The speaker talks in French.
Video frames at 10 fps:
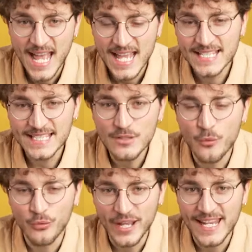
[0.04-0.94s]
Et si
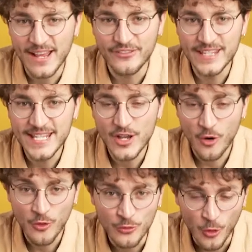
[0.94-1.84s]
on voyait la vie
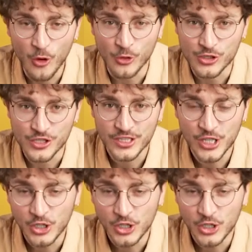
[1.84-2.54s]
en orange